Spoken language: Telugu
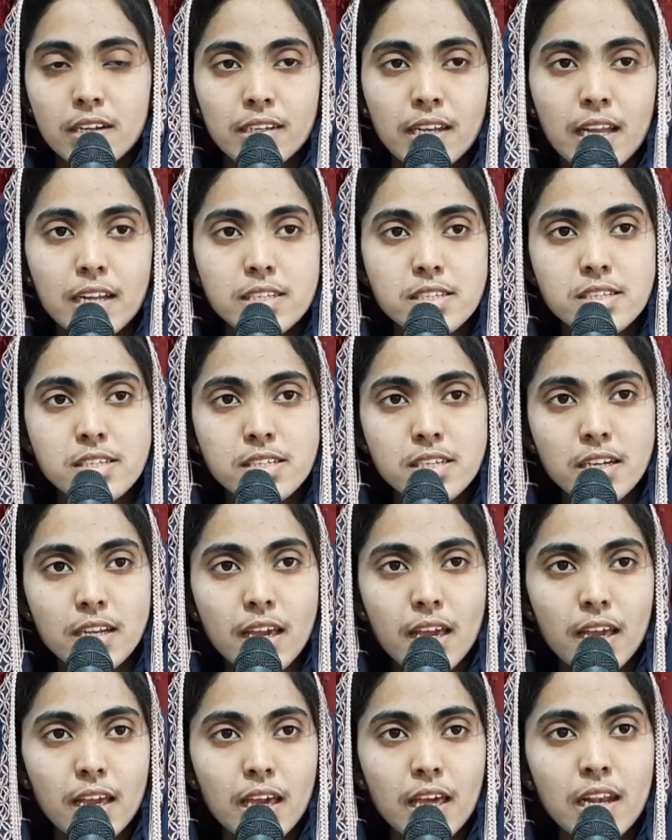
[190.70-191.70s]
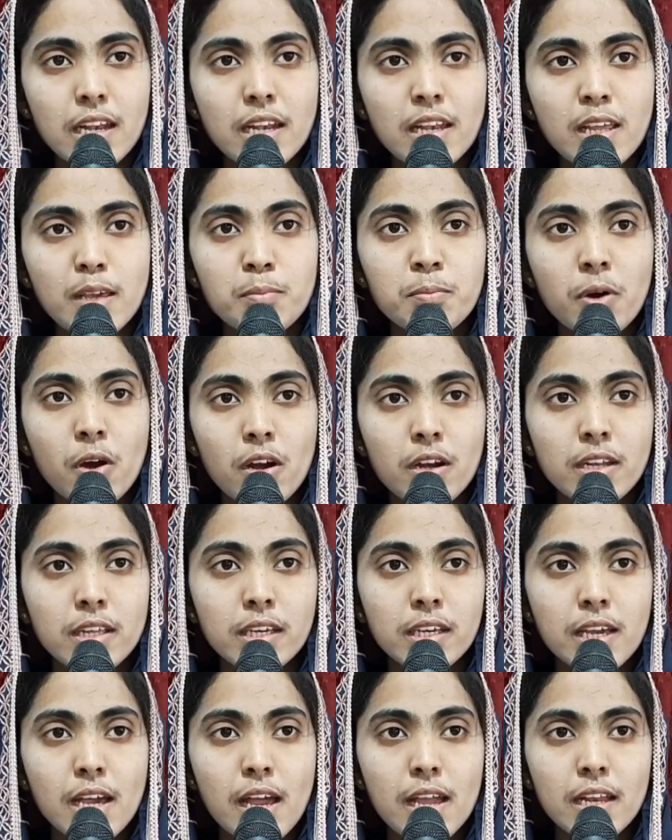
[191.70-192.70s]
నెక్స్ట్ డే ఎర్లీ
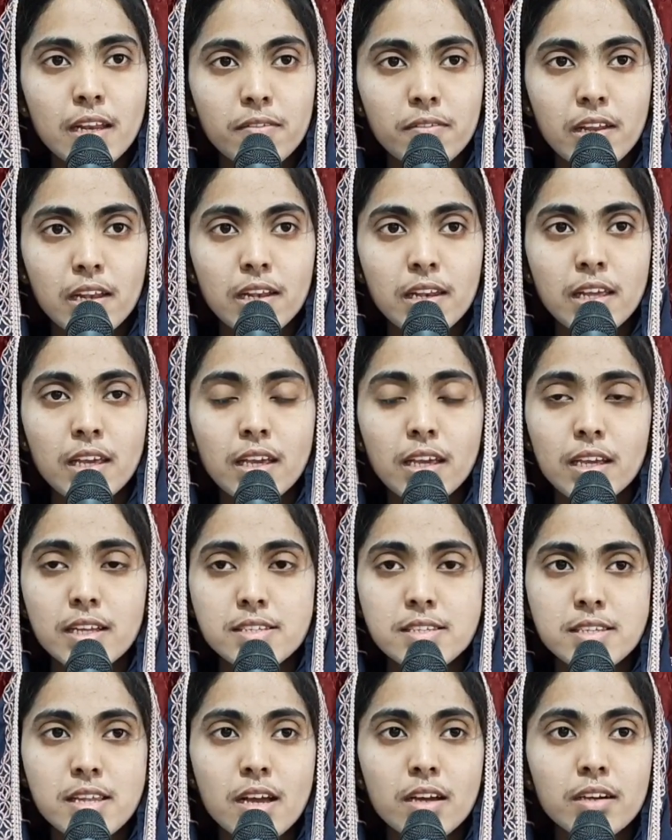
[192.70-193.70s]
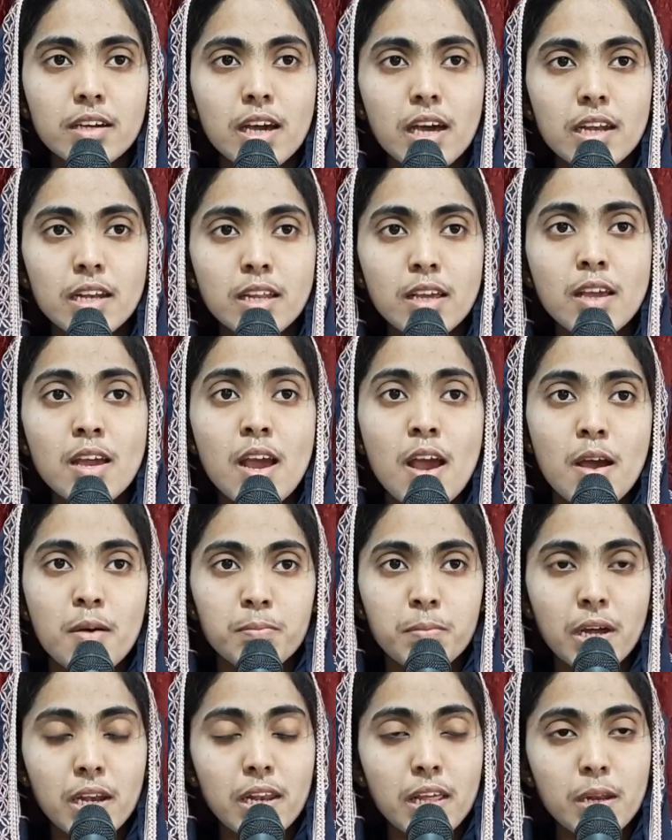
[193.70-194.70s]
మార్నింగ్ ఆయన వెళ్ళి ఇస్సాక్ గారిని
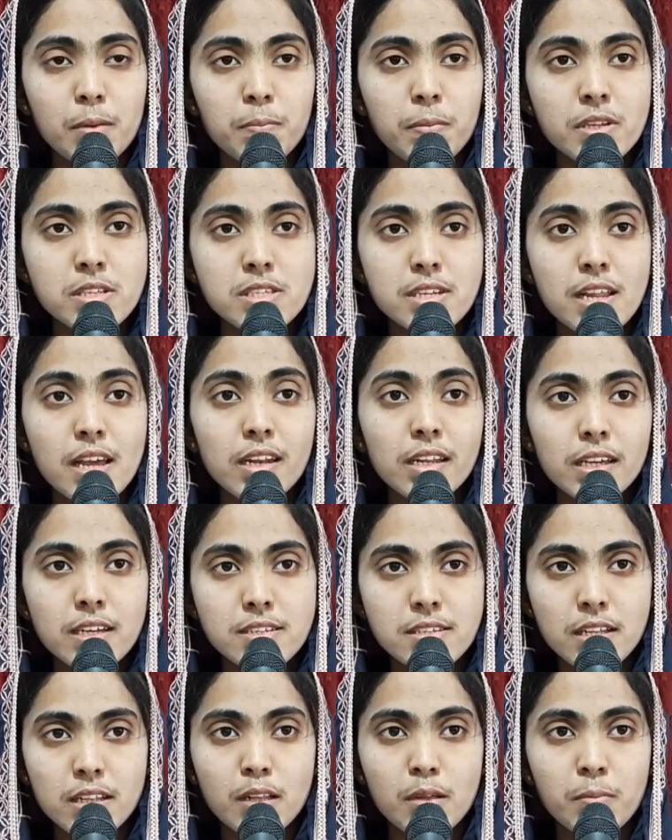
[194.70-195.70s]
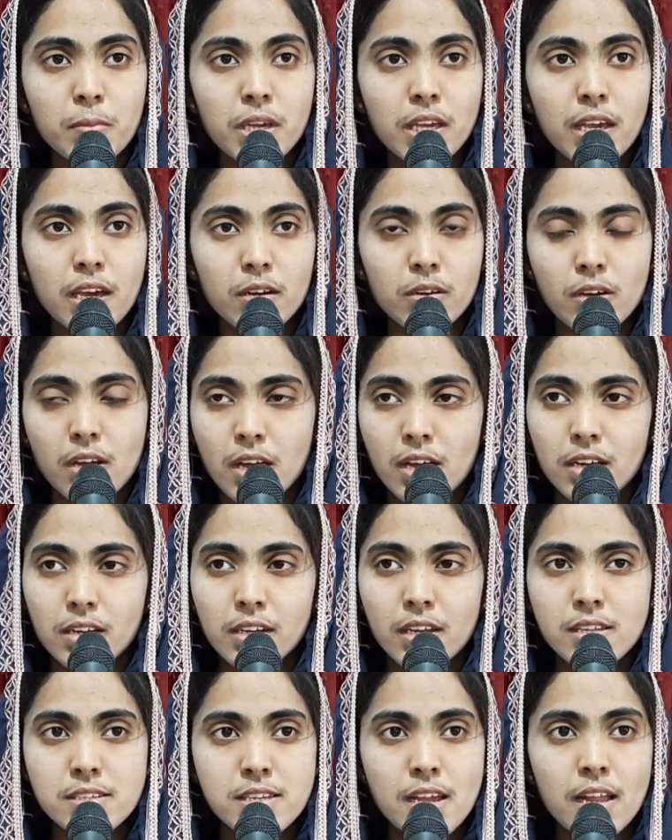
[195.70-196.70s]
బలి అర్పించడానికి సిద్ధమయ్యారు
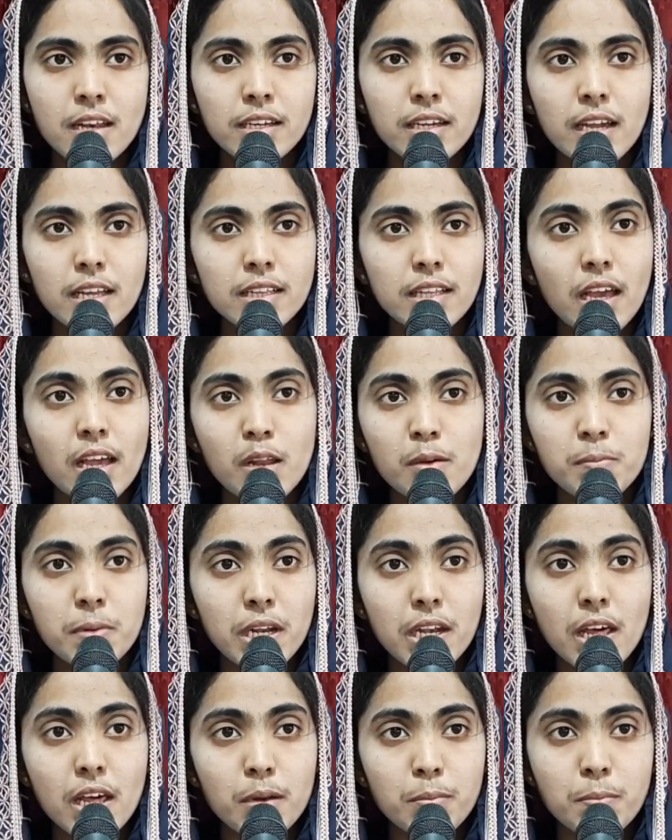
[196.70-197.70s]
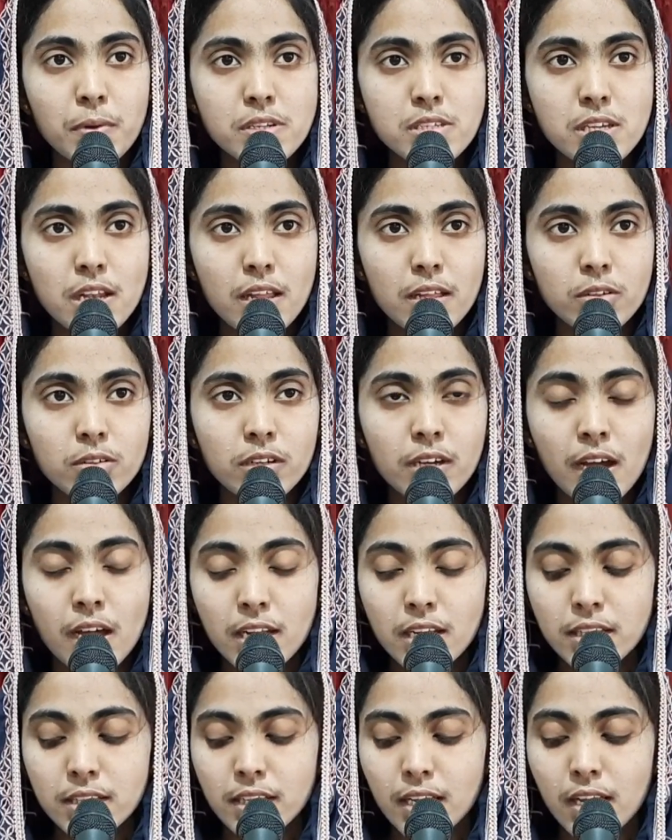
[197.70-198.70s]
నిజానికైతే ఆయన బలి అర్పించలేదు
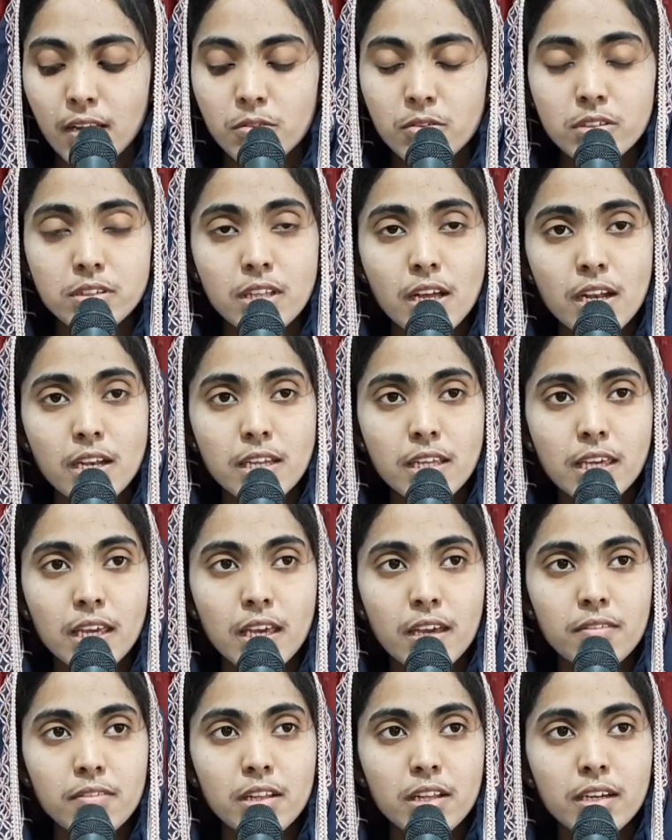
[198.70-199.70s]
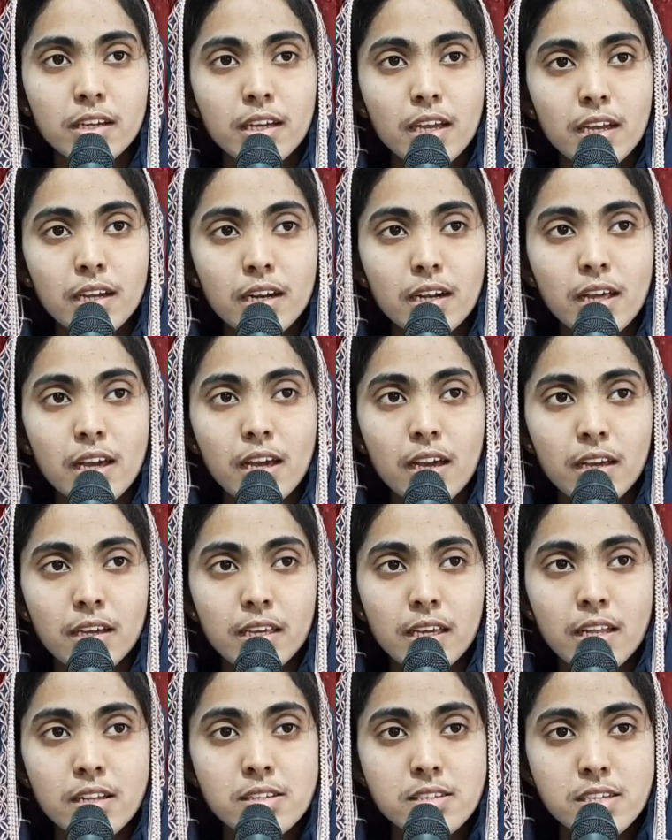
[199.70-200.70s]
కానీ దేవుడు దాన్ని ఏ విధంగా ఇక్కడ
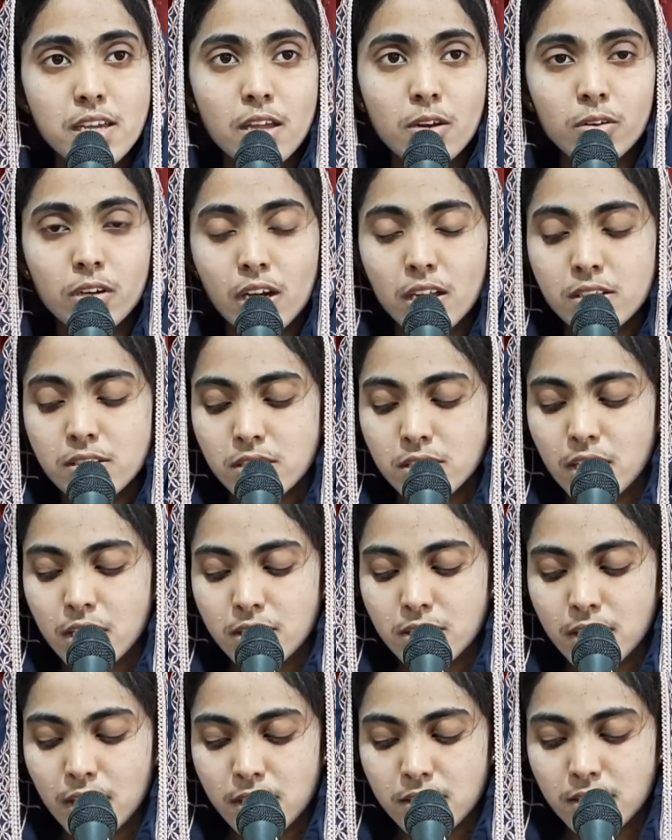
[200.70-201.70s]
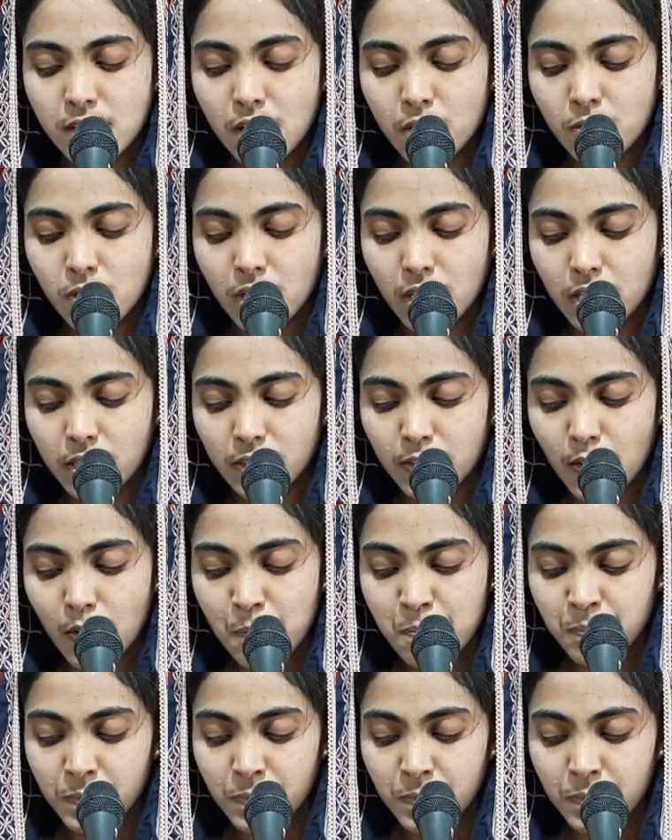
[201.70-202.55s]
ఎంచారు కన్సిడర్ చేశారు అని అంటే